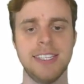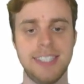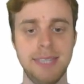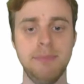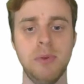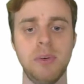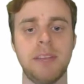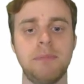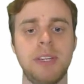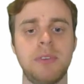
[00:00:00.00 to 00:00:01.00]

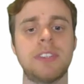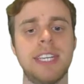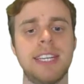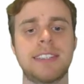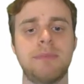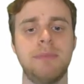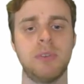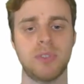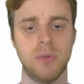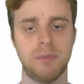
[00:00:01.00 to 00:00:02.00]
700 minus x
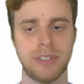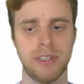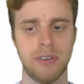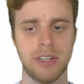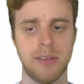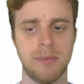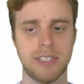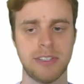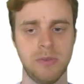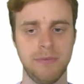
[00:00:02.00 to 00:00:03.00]
minus y
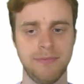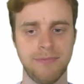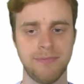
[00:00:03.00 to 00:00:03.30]
Klammer zu.